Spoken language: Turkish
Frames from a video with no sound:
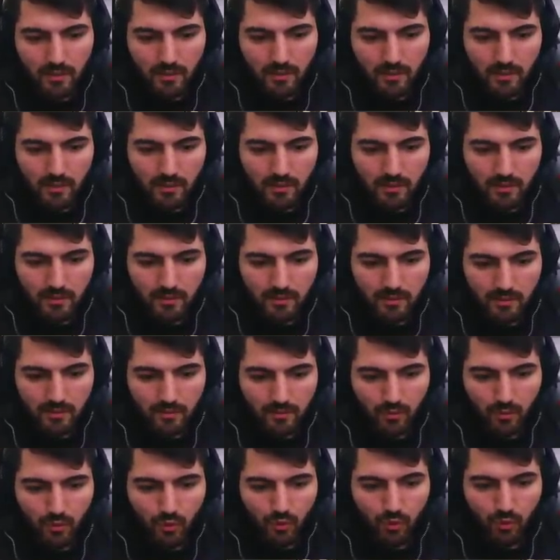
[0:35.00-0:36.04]
Ee,
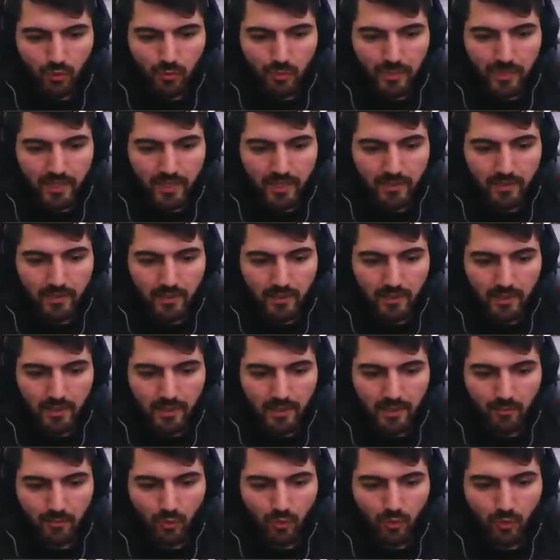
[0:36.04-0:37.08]
dönüşümü P.
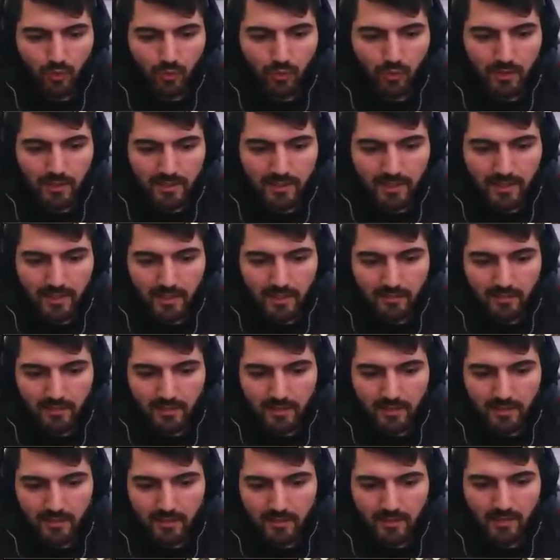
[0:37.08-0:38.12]
M9 liderliği
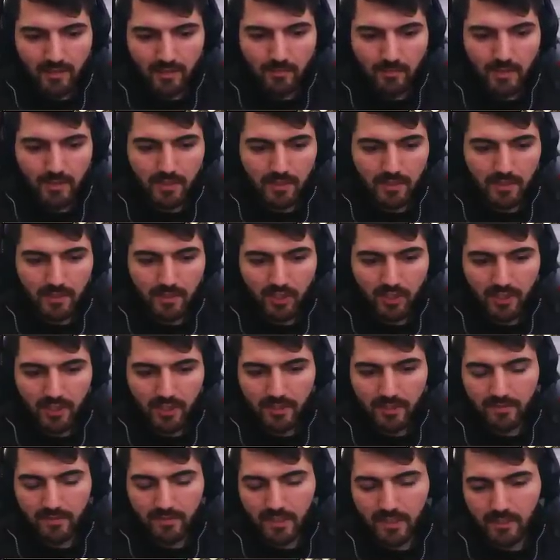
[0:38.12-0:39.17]
var. M1'de
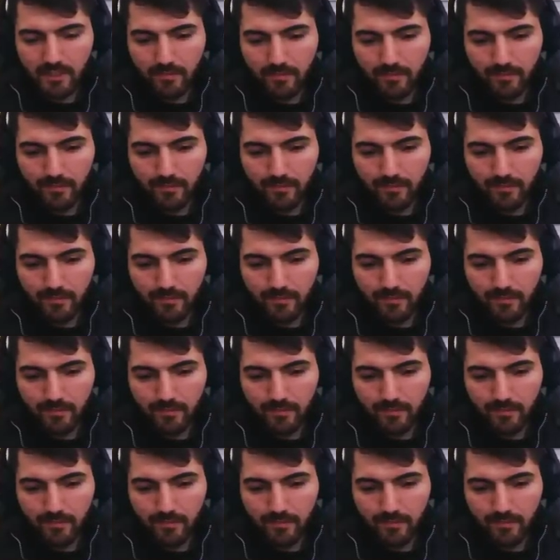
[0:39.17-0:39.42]
şeyleri var.